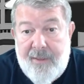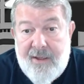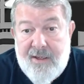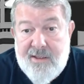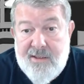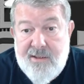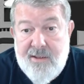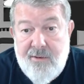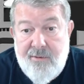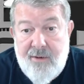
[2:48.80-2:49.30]

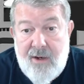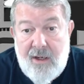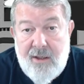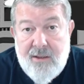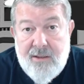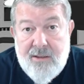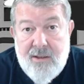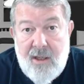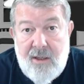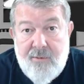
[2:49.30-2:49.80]

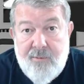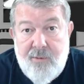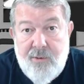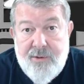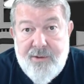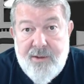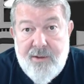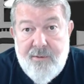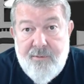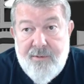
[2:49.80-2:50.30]
издевались над
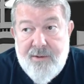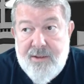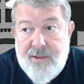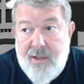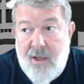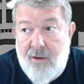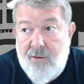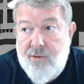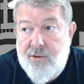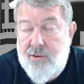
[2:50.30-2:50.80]
Путиным из-за
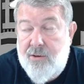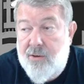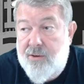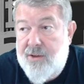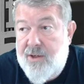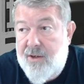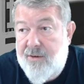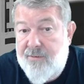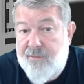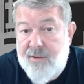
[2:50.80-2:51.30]
того, что он
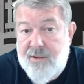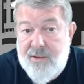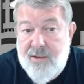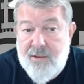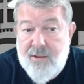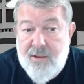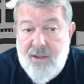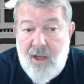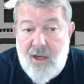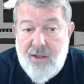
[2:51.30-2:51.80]
не
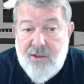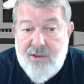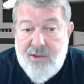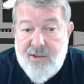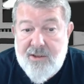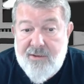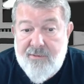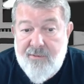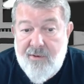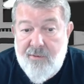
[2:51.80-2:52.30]
видит дальше
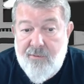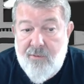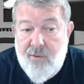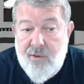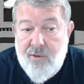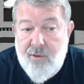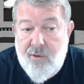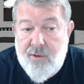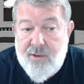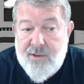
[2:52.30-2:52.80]
своего
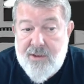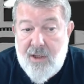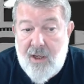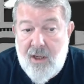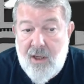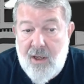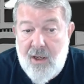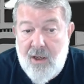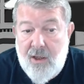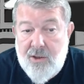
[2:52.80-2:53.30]
носа
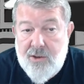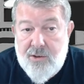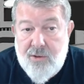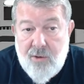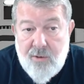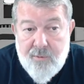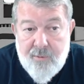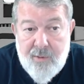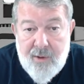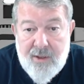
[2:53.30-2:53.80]
что
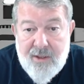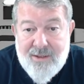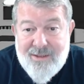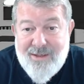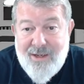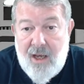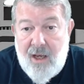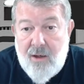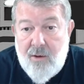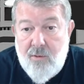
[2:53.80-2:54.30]
он
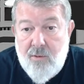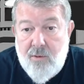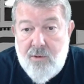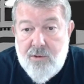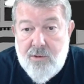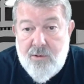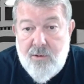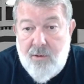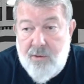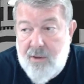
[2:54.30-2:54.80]
близорук,
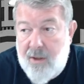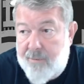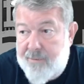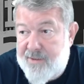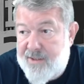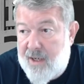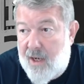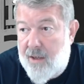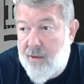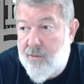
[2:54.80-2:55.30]
что он
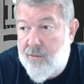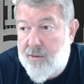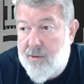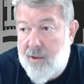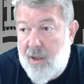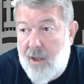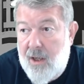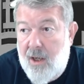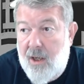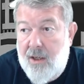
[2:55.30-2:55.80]

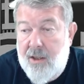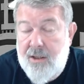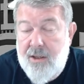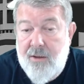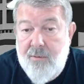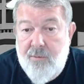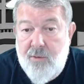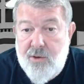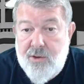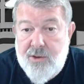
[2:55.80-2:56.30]
абсолютно
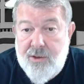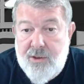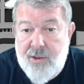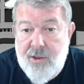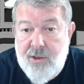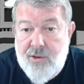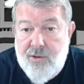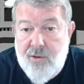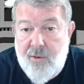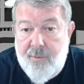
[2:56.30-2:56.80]
не может
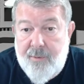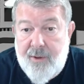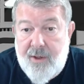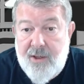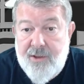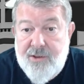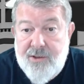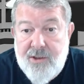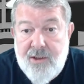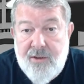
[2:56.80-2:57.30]
ничего
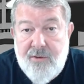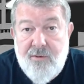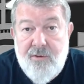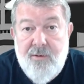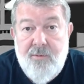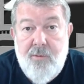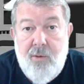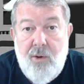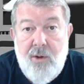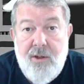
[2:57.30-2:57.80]

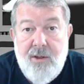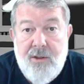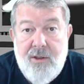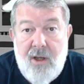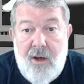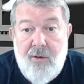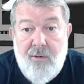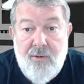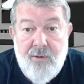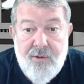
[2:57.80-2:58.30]
просчитывать. Более
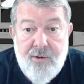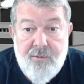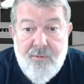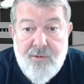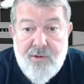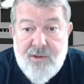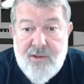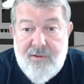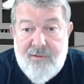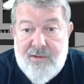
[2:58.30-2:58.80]
того, он не
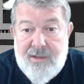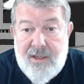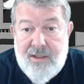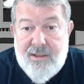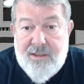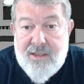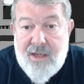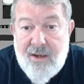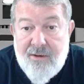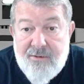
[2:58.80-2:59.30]
может
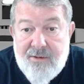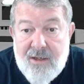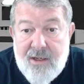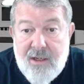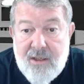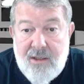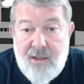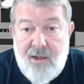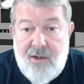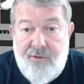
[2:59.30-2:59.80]
взять
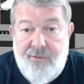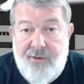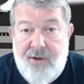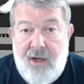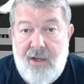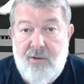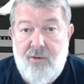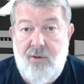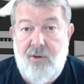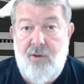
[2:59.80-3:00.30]
советников,
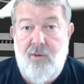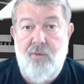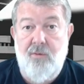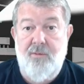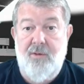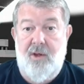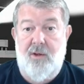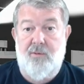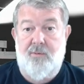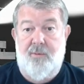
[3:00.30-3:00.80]
которые
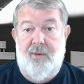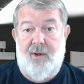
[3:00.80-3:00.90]
умеют